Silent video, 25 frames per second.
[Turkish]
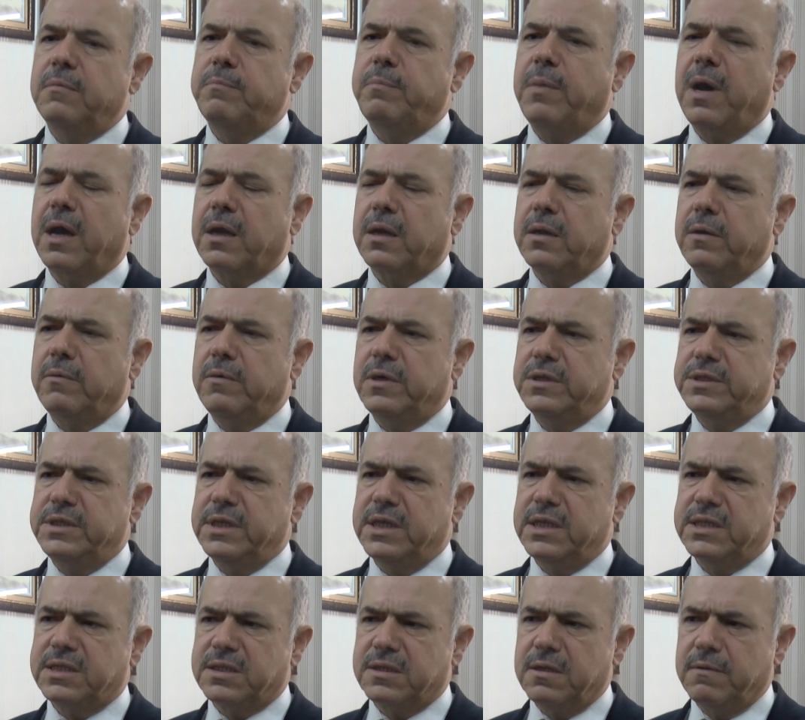baklavacı
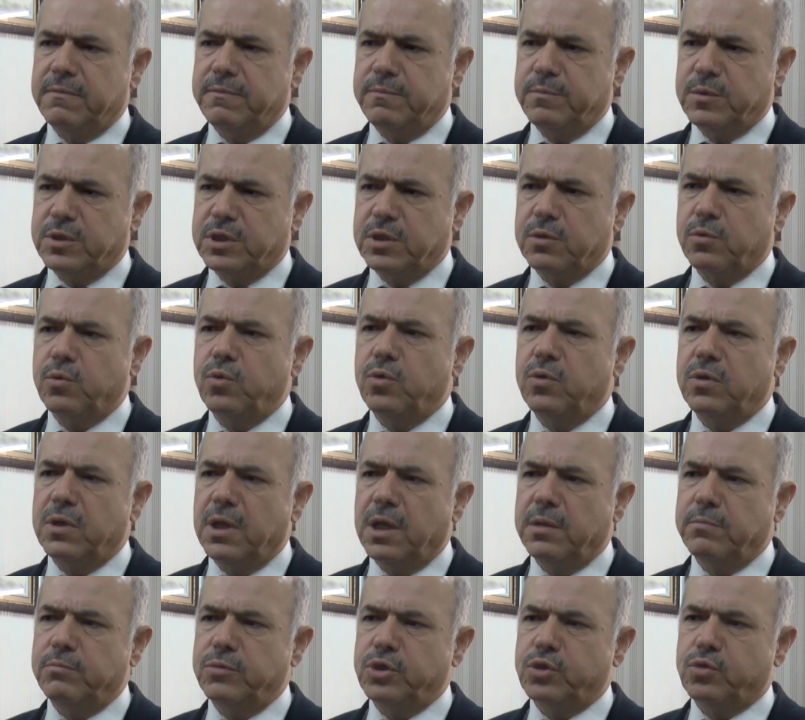esnafımızın
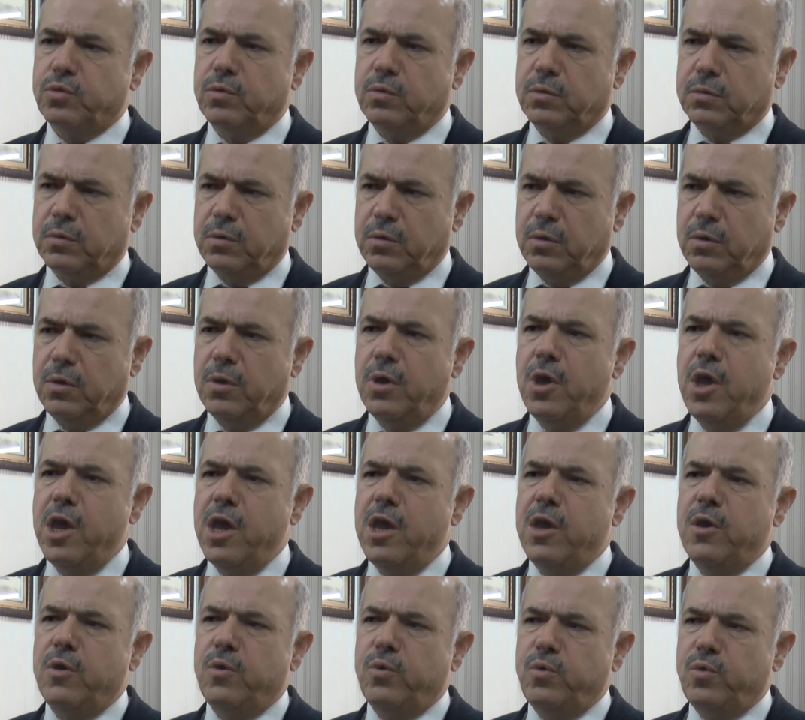kullanmış olduğu
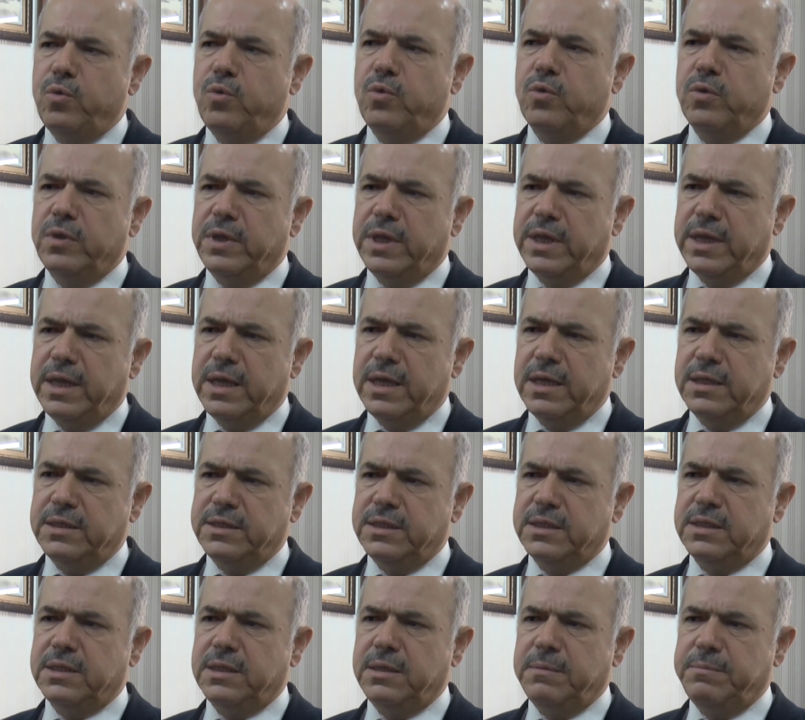ürünlere
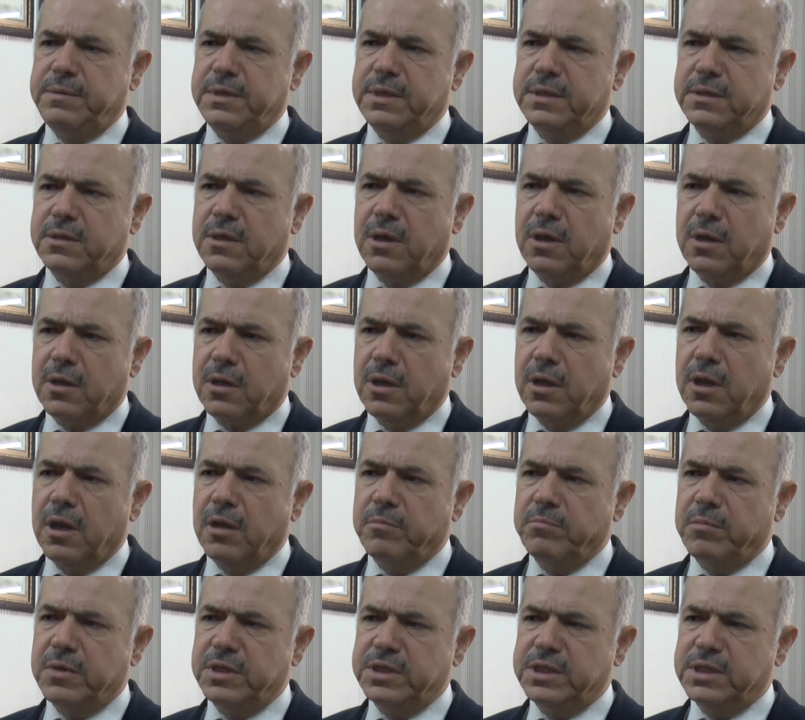ciddi bir
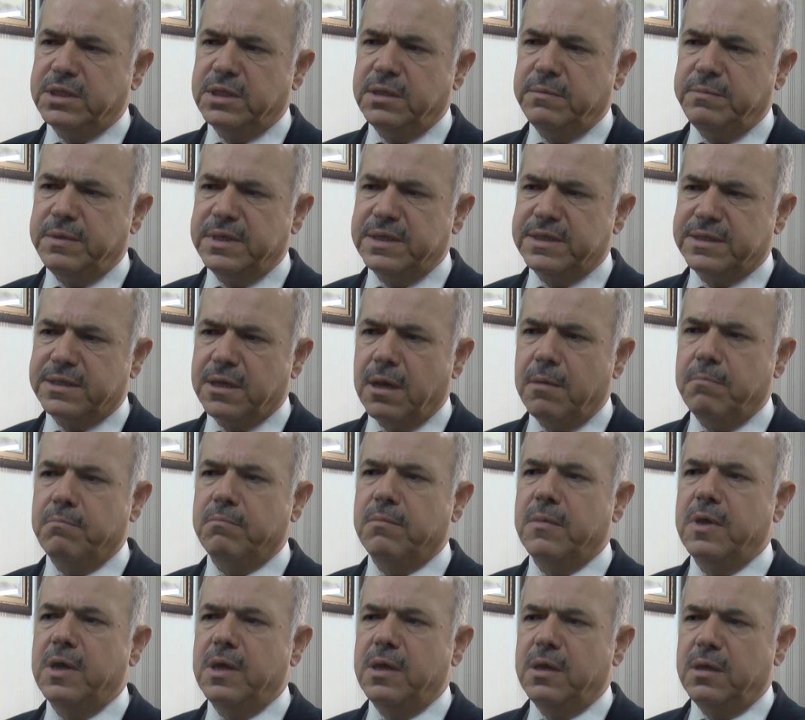dalgalanma, ciddi bir zam
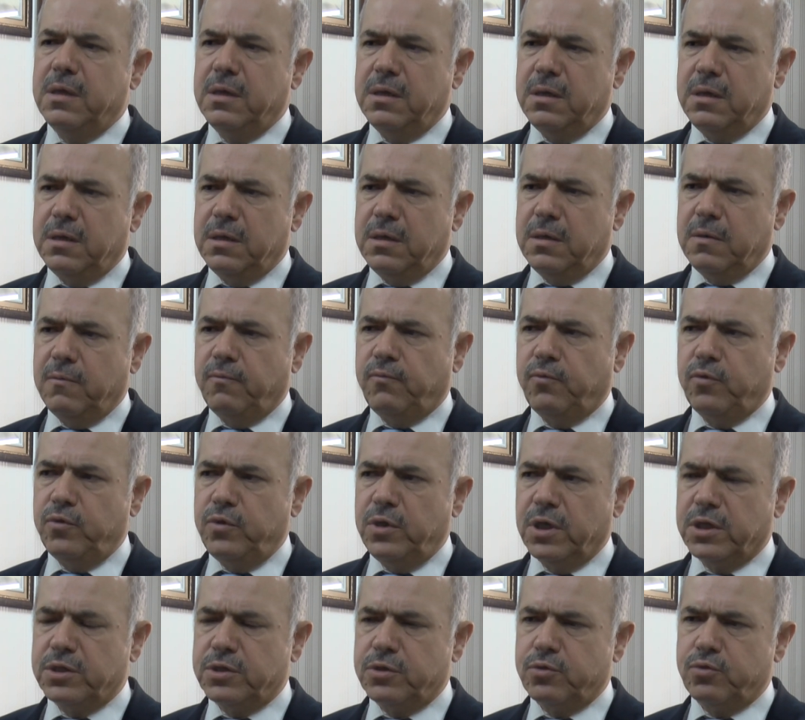e,
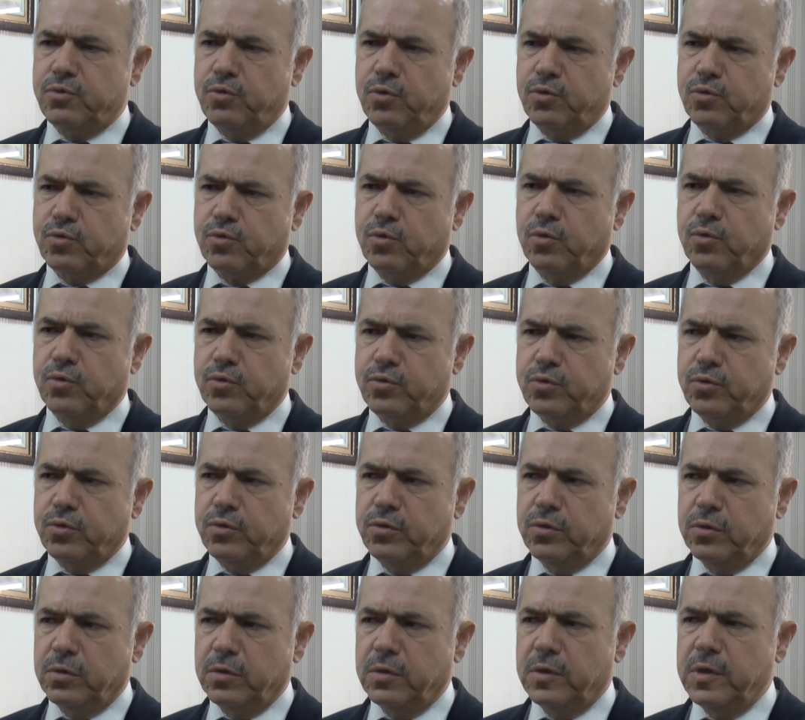furyası söz
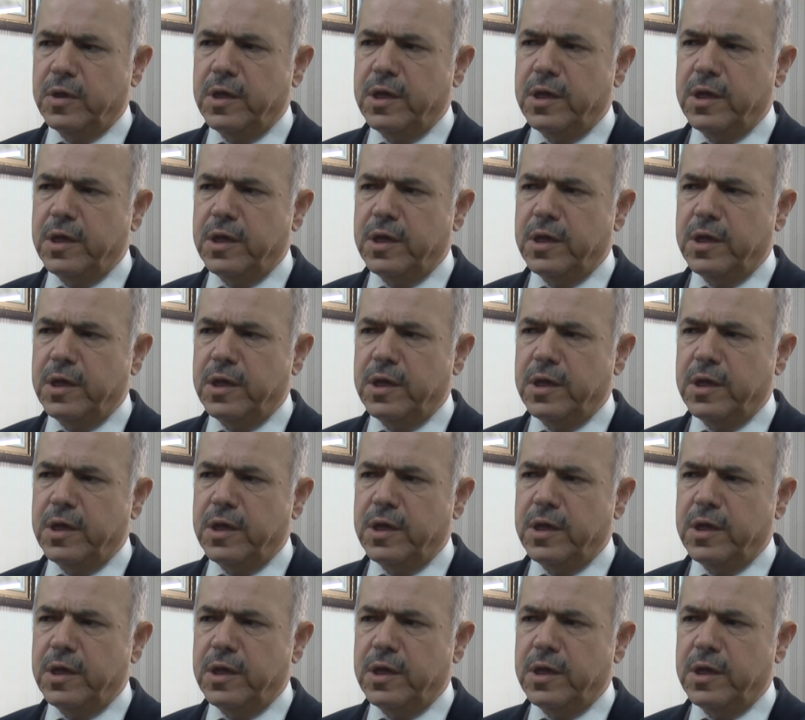konusuydu.